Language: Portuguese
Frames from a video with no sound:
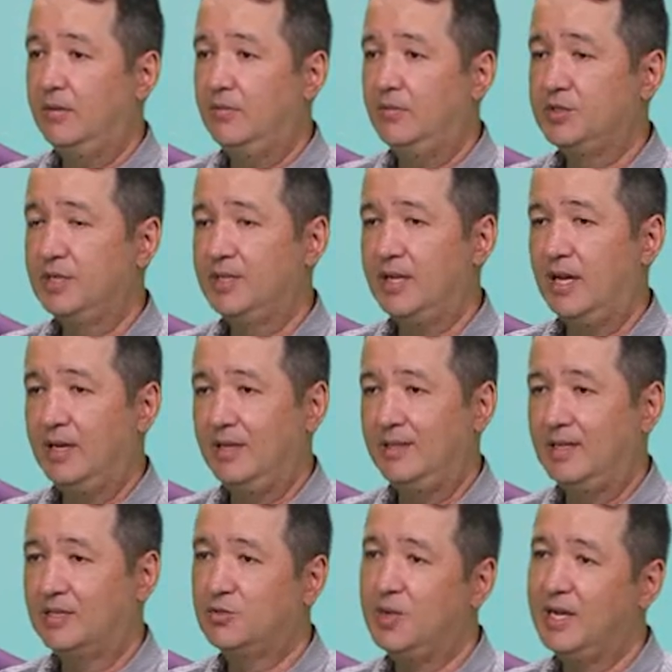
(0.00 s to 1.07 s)
você está
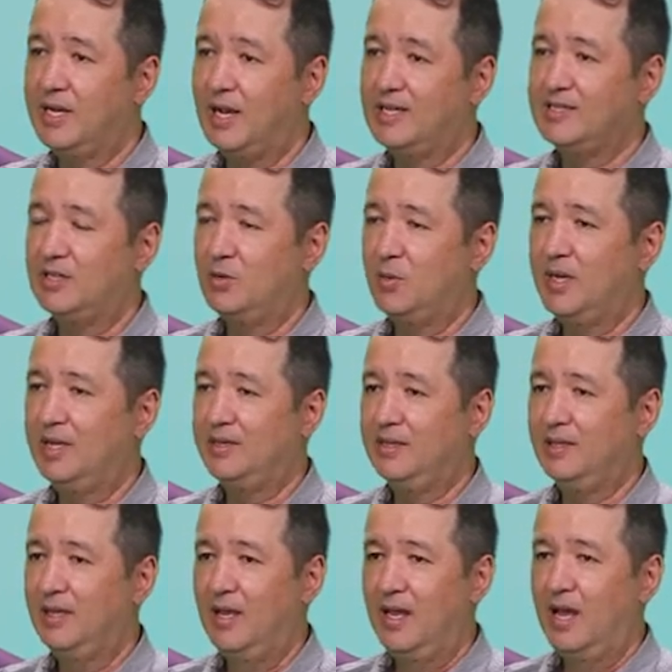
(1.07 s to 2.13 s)
na sua casa no
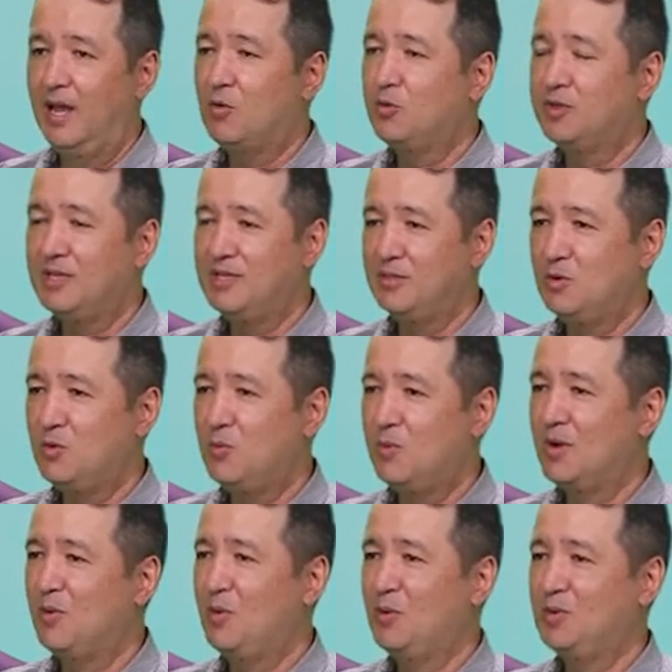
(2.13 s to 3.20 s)
EAD, acontece
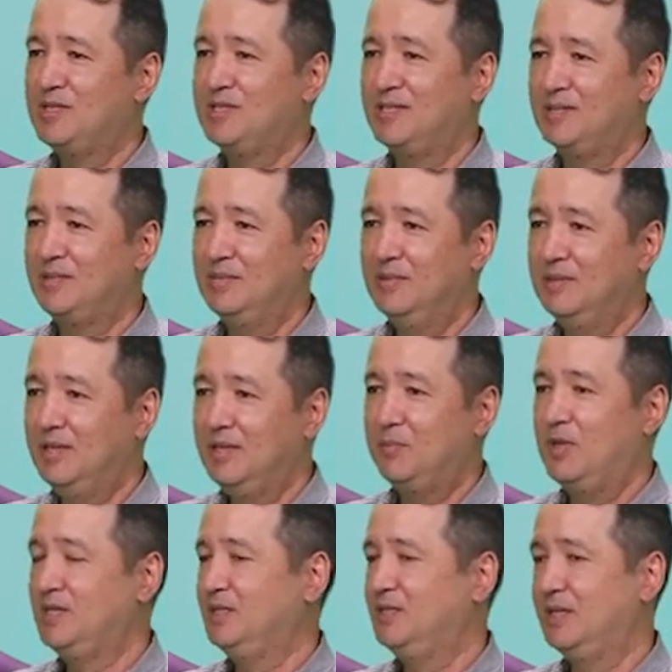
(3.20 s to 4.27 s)
alguma coisa, você, de
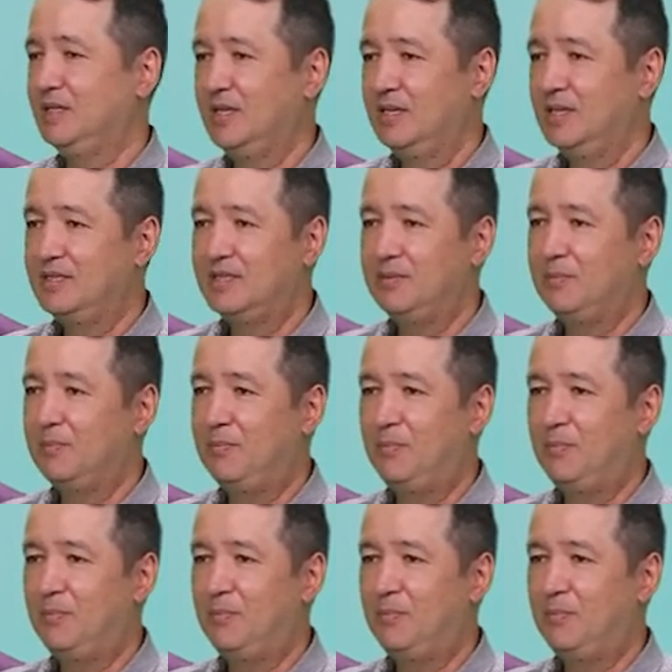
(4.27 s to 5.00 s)
repente você, você